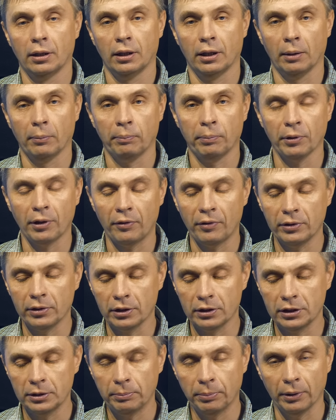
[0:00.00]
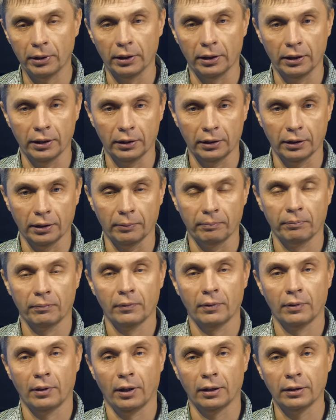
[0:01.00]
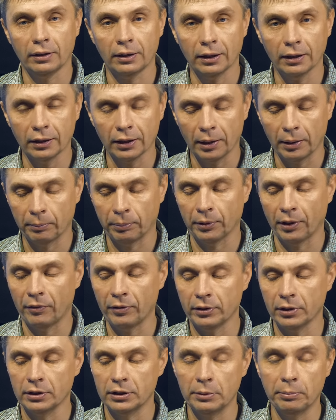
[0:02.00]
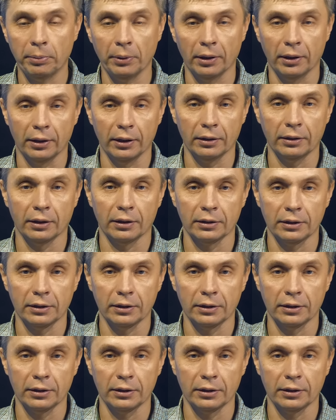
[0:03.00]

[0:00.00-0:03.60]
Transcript: а, половина диполя – это антенна, а половина диполя – это